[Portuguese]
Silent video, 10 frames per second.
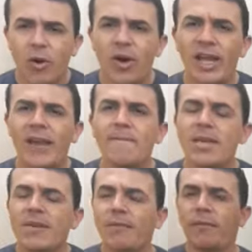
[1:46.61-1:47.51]
Olha,
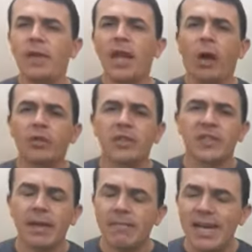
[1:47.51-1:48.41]
Final de
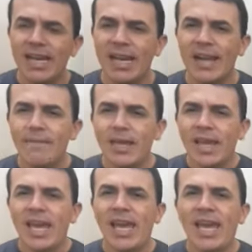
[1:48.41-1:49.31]
semana
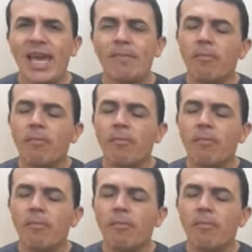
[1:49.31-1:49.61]
é,